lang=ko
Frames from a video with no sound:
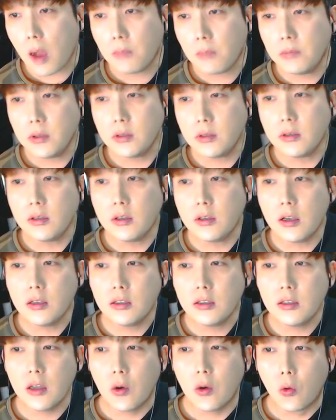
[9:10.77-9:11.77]
피클
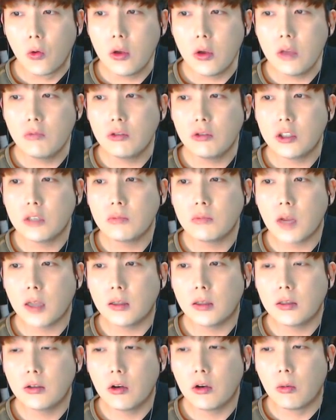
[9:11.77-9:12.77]
대신에 오이무침
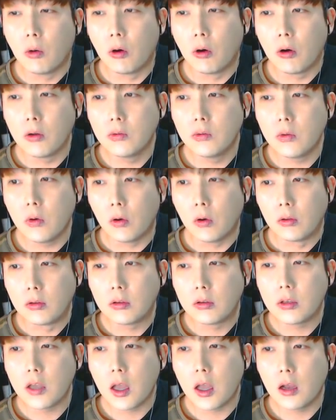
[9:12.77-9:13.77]
같은 거 먹어도
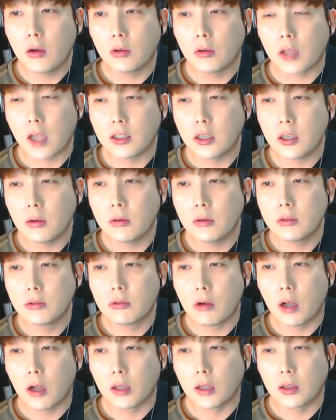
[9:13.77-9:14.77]
느끼한 거 다 잡아줄
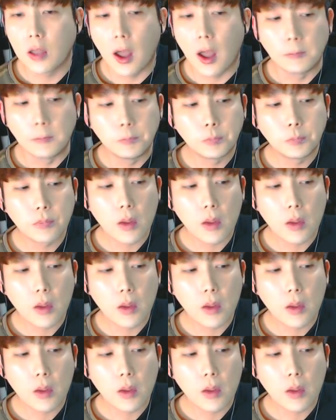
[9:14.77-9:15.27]
것 같다.